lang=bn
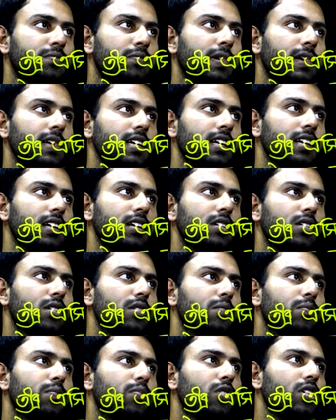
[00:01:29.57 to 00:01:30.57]
ভেঙে
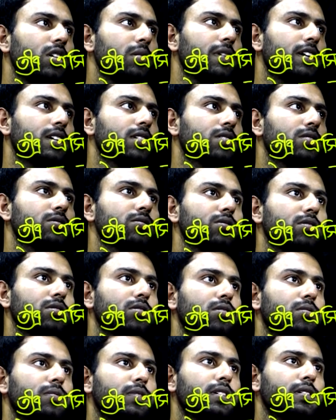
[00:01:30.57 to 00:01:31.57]
পলিমারকরণ তৈরি
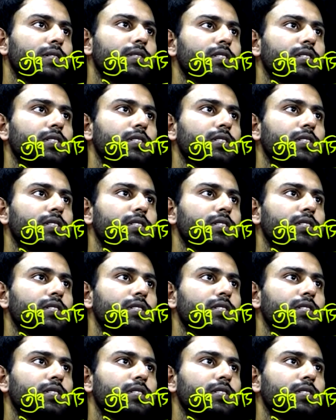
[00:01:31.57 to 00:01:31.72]
করবে